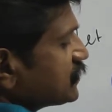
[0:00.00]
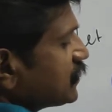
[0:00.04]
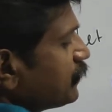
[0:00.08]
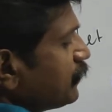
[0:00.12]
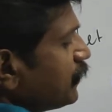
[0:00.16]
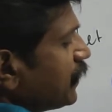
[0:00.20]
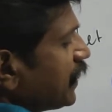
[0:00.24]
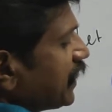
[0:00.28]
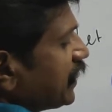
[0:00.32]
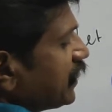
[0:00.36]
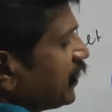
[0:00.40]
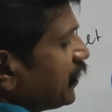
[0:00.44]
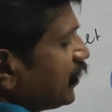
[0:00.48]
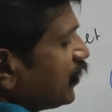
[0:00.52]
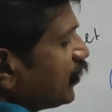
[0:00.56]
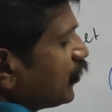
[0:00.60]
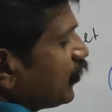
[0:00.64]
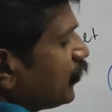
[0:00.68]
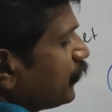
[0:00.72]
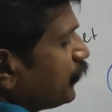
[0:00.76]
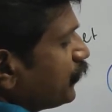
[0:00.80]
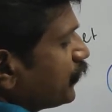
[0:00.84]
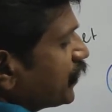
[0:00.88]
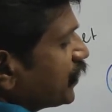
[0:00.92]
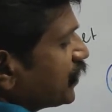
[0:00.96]
இஸ் அ பைனரி
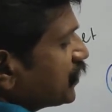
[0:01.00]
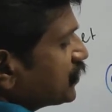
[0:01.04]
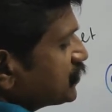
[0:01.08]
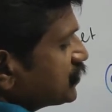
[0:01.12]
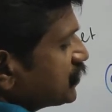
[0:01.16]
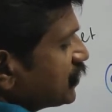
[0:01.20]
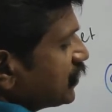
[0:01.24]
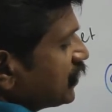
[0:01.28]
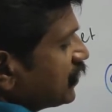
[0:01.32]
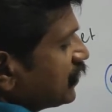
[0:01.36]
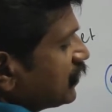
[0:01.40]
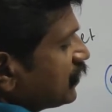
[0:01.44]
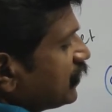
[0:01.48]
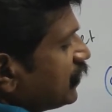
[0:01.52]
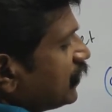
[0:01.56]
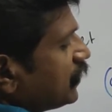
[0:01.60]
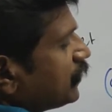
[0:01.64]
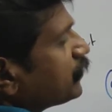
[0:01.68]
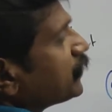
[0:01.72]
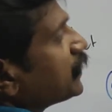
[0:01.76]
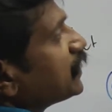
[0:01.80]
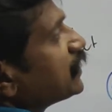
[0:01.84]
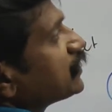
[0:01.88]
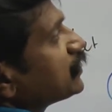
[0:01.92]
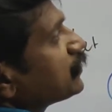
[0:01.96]
ஆப்ரேஷன்
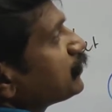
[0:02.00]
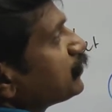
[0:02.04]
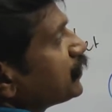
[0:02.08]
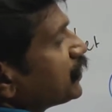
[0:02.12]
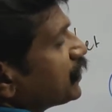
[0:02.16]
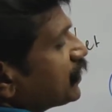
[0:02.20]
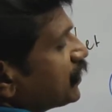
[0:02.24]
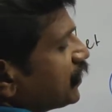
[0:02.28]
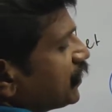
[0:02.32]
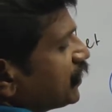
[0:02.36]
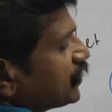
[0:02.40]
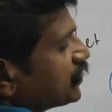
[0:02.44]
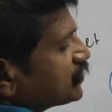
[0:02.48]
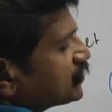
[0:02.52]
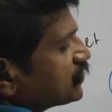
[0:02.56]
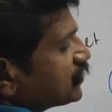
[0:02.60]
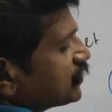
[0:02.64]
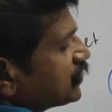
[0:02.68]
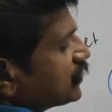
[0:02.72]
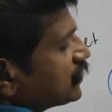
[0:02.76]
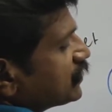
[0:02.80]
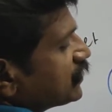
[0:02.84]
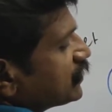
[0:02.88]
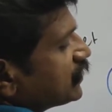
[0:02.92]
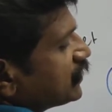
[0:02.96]

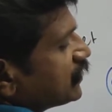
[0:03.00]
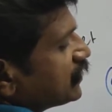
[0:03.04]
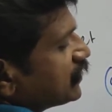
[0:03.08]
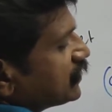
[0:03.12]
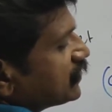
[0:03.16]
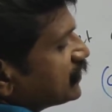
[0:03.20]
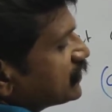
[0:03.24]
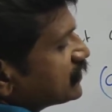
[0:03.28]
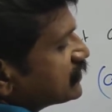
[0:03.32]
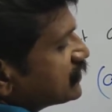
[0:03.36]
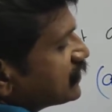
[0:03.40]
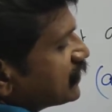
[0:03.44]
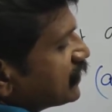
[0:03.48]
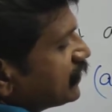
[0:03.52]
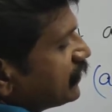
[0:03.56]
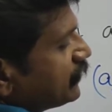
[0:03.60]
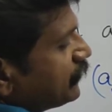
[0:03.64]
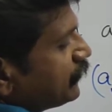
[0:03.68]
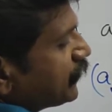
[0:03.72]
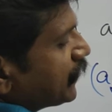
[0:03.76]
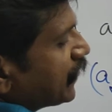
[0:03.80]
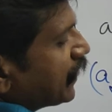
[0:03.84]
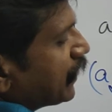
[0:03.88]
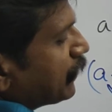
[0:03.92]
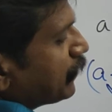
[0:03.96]
மல்டிப்ளிகேஷன் இஸ் அ
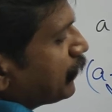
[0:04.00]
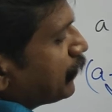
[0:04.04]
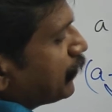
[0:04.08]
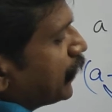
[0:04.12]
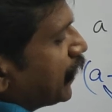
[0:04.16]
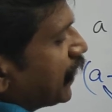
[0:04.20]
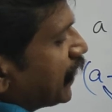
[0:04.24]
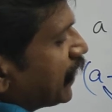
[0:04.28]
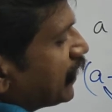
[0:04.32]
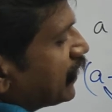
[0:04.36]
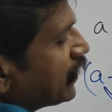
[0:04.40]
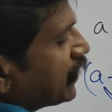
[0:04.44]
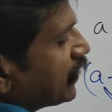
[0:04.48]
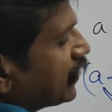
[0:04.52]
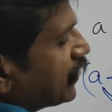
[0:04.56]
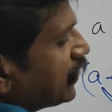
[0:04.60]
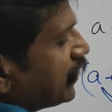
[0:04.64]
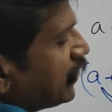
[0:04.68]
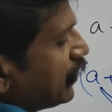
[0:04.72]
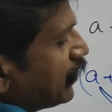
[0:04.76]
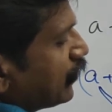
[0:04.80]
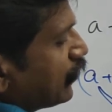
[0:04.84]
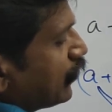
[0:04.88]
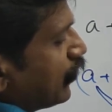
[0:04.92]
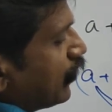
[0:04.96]

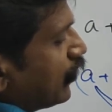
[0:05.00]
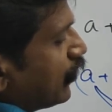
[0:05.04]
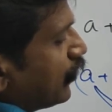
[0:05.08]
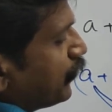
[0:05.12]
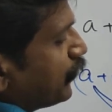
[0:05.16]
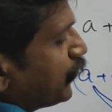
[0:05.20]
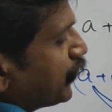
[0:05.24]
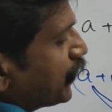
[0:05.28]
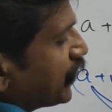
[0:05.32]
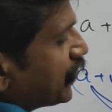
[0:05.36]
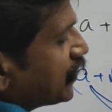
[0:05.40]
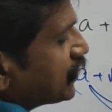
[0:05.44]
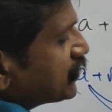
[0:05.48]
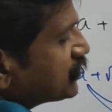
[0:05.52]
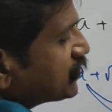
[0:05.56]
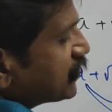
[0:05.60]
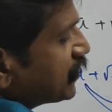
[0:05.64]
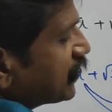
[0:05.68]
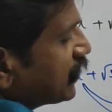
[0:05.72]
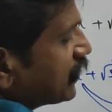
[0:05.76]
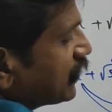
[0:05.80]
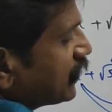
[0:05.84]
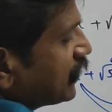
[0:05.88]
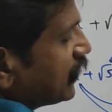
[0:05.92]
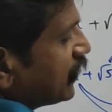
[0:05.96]
பைனரி
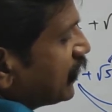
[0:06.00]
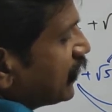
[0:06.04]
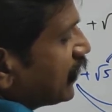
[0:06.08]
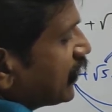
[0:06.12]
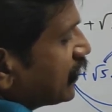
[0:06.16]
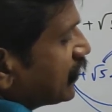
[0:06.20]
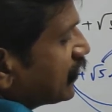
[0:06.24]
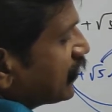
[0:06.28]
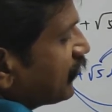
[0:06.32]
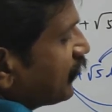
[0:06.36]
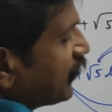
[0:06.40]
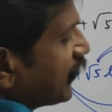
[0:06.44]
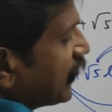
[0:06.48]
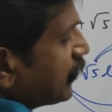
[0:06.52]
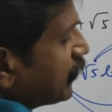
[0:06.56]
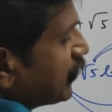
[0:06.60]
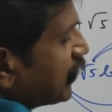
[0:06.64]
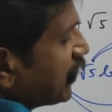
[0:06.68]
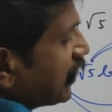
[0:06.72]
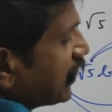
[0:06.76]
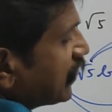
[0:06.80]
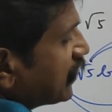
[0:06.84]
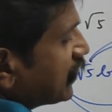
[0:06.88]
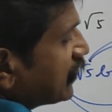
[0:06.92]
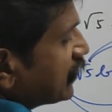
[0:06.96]
ஆப்ரேஷன் எந்த
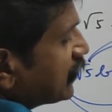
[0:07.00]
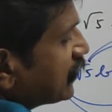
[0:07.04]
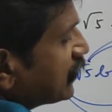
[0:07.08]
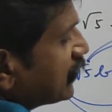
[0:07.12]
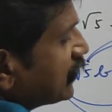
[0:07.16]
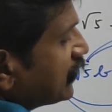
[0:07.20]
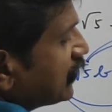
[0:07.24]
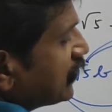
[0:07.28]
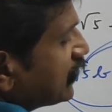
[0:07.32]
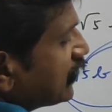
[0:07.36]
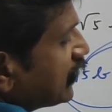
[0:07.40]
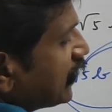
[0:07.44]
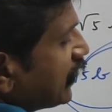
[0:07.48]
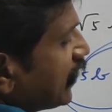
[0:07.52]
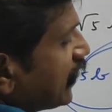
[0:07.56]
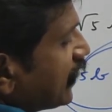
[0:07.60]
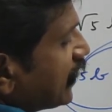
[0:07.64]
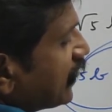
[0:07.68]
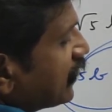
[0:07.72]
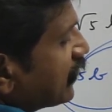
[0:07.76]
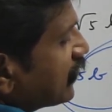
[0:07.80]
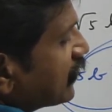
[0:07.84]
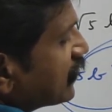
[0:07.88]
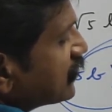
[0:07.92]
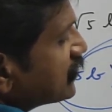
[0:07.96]
ஃபேமிலியில்
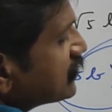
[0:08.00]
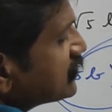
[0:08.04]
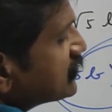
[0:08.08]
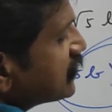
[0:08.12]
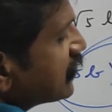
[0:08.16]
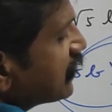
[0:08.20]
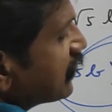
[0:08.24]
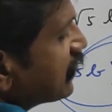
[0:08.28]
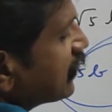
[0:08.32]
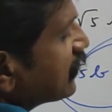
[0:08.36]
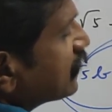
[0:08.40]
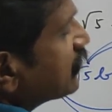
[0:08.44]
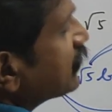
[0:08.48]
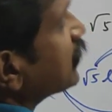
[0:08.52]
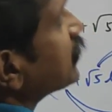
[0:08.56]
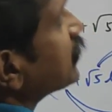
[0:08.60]
ஏன்ற செட்டில்